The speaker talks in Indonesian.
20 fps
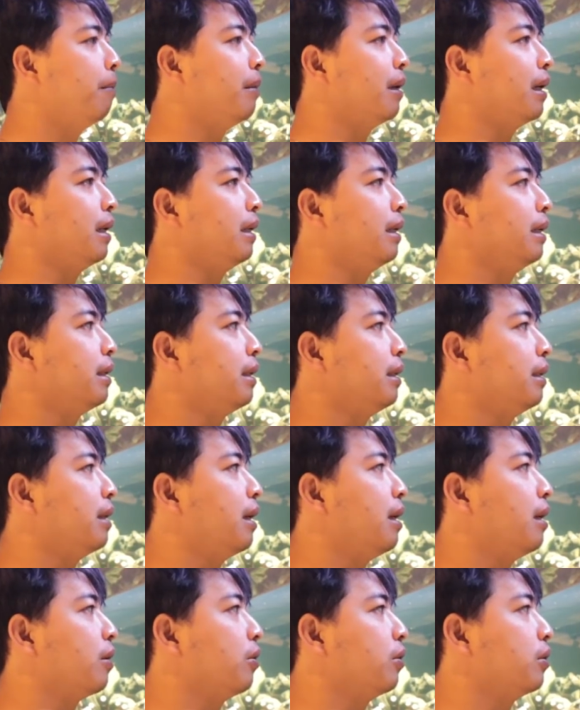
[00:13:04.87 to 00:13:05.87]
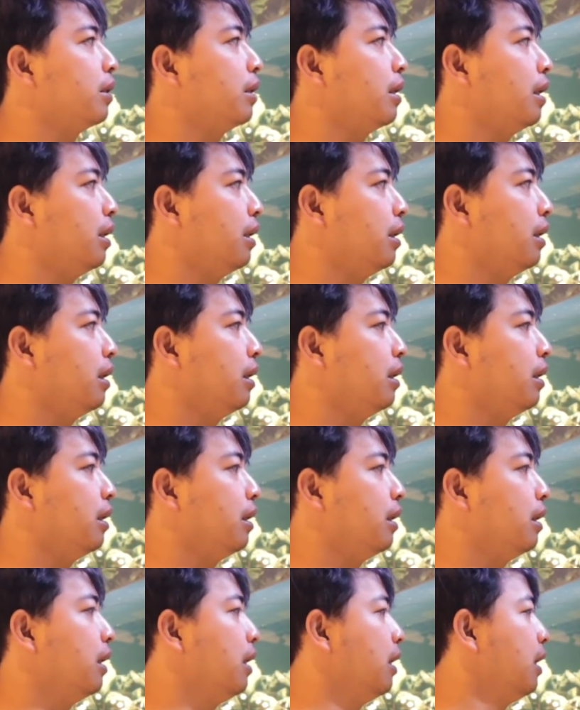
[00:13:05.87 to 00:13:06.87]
makanya kita harus uh,